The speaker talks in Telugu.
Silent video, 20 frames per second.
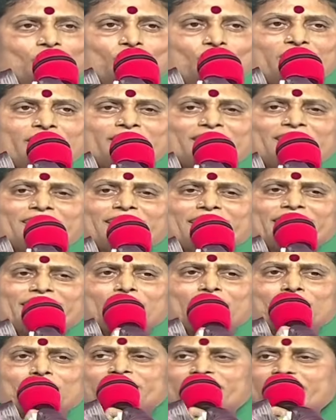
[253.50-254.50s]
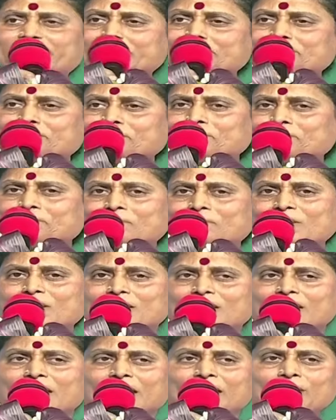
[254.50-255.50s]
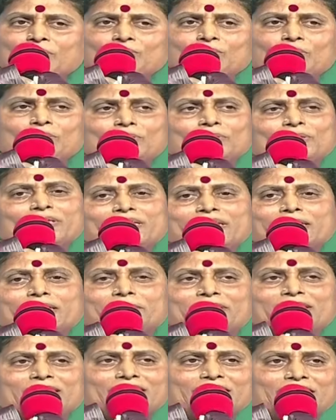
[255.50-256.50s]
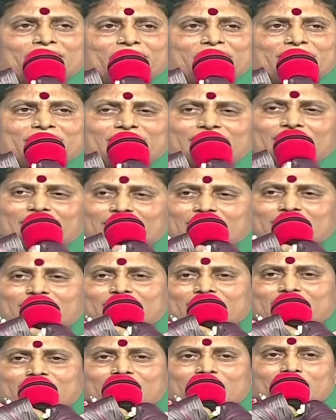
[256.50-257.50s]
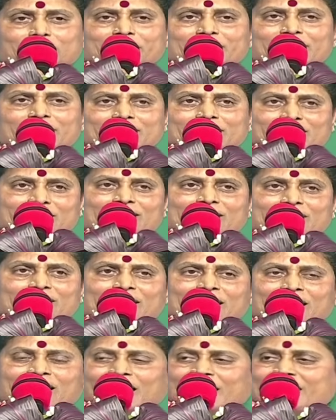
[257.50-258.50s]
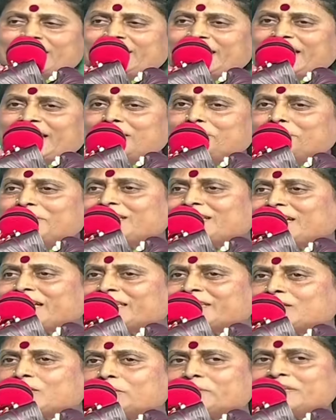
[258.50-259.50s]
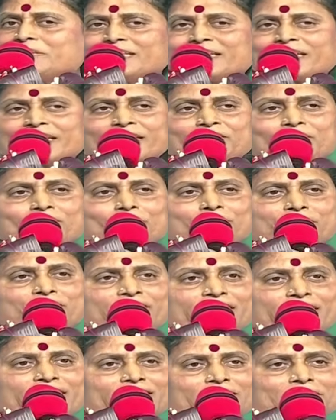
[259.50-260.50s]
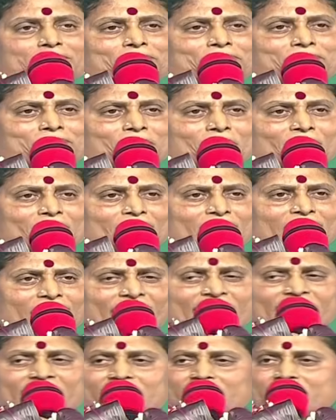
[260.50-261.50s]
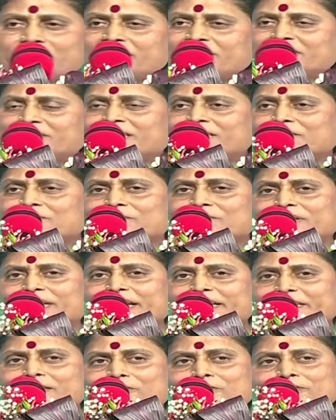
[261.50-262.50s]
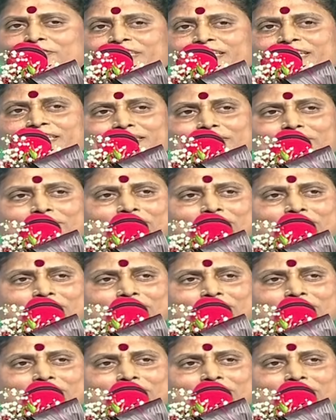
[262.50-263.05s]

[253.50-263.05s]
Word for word: ఊహించినట్టే వచ్చాయి అనుకోకుండానే మరి అదేవిధంగా మరి అన్యాయమైన అక్రమమైన కేసులు వచ్చాయి అన్ని వ్యవస్థలతో రైడ్లు వచ్చాయి